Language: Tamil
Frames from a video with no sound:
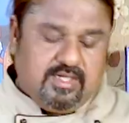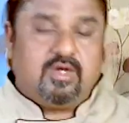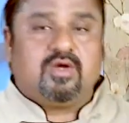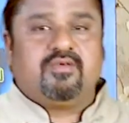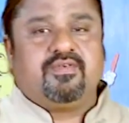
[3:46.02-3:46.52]

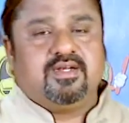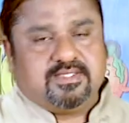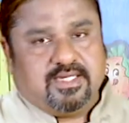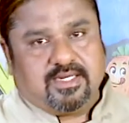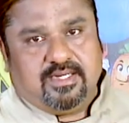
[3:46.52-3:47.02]
என்னோடய
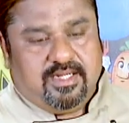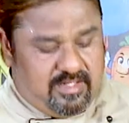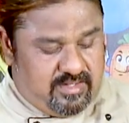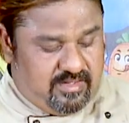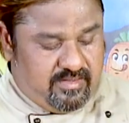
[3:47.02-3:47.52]
ஃப்ரெண்ட்ஸ் சர்க்கிளில்
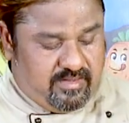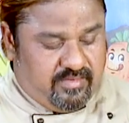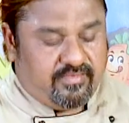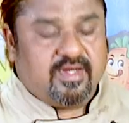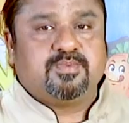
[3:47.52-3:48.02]

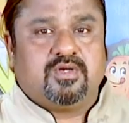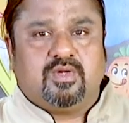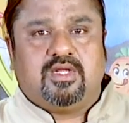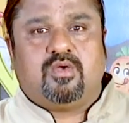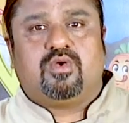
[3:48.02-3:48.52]
ஃப்ரெண்ட்ஸ்
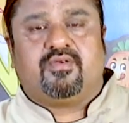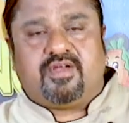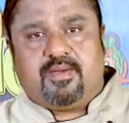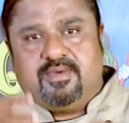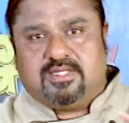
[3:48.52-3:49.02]
மட்டும் இல்லை அவங்களோட
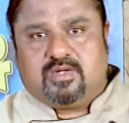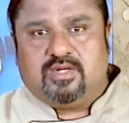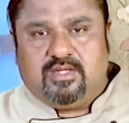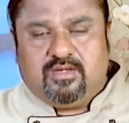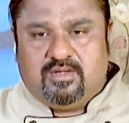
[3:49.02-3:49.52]
ஃபேமிலி
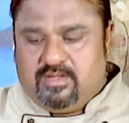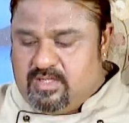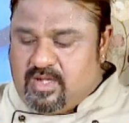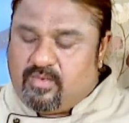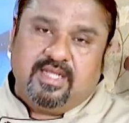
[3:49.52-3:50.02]
சர்க்கிள்லையும்
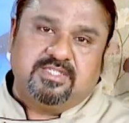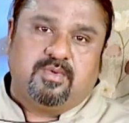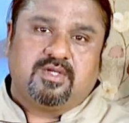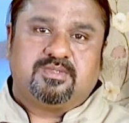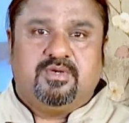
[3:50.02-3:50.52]
அவங்க லஞ்ச்
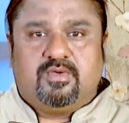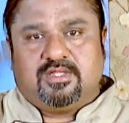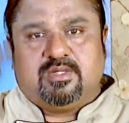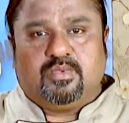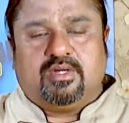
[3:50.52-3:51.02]
பாக்ஸ் மெனுவாக
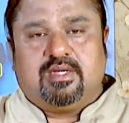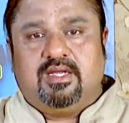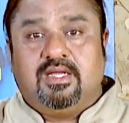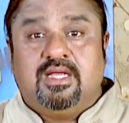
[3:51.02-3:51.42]
எடுத்துகிட்டு போவாங்க